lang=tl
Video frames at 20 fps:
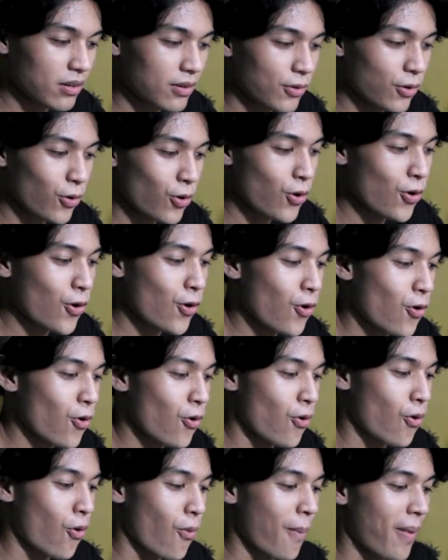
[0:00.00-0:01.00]

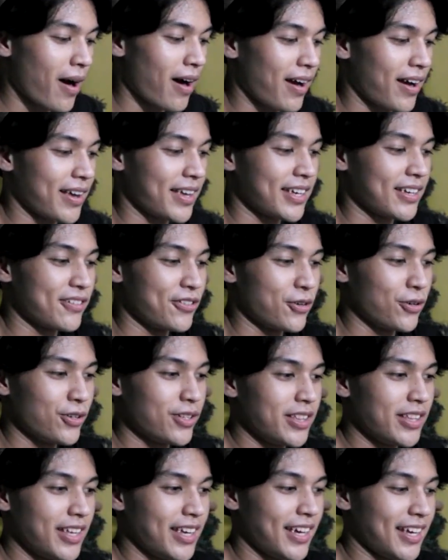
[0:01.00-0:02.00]
Oh my
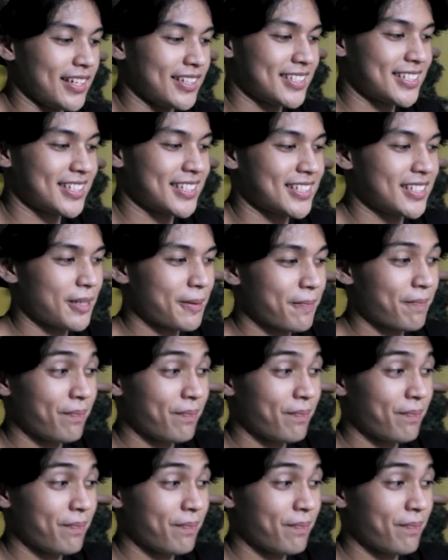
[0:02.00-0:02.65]
goodness!